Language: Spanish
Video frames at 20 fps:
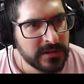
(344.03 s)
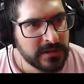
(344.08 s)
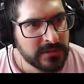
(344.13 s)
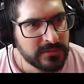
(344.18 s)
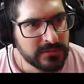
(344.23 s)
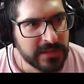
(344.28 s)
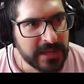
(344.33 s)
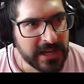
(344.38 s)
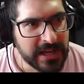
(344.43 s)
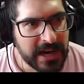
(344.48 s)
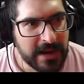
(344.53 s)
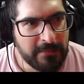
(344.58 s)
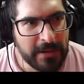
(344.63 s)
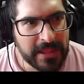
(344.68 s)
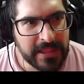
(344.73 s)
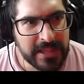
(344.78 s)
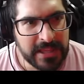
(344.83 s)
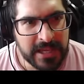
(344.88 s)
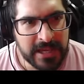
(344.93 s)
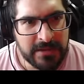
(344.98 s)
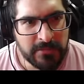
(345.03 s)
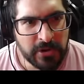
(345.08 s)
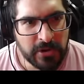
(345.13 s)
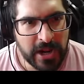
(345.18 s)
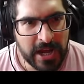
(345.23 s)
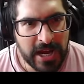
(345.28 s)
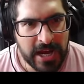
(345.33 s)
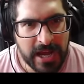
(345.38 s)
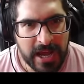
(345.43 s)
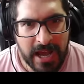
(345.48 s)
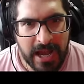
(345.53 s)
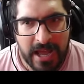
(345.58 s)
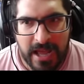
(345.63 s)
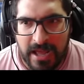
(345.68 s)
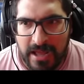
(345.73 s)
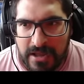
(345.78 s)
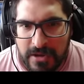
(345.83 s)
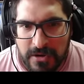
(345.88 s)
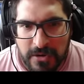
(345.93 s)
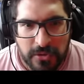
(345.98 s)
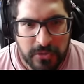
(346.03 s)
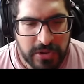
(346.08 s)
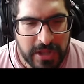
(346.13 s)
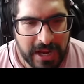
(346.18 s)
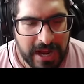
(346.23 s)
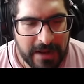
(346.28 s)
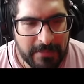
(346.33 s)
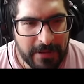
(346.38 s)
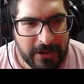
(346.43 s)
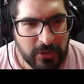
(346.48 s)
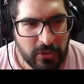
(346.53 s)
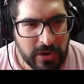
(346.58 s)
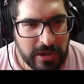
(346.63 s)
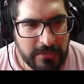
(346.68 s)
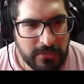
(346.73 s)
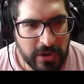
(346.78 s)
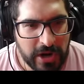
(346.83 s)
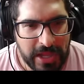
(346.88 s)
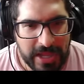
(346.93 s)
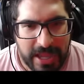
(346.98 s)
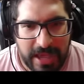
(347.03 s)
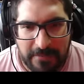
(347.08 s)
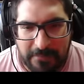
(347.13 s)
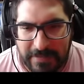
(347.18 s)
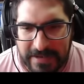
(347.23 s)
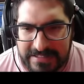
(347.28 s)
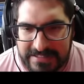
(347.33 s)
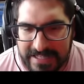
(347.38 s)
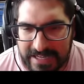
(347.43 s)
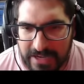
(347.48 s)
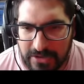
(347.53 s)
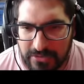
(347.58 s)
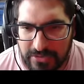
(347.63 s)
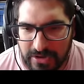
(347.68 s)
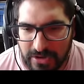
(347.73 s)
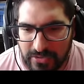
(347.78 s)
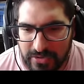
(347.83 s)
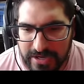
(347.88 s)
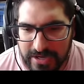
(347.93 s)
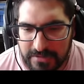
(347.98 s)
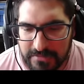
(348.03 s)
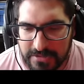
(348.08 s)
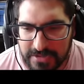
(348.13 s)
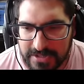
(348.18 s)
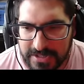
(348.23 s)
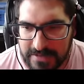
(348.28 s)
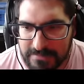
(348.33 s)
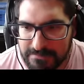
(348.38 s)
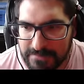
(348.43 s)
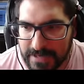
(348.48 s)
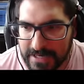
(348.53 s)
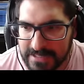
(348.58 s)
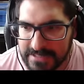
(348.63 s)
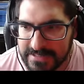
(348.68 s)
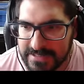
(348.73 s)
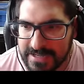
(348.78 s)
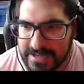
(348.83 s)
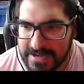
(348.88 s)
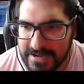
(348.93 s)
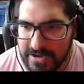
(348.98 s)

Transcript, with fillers: Un escapadigui por acá. Un escapaduki por allá. Espérense, acá hay un, rebotín, parece.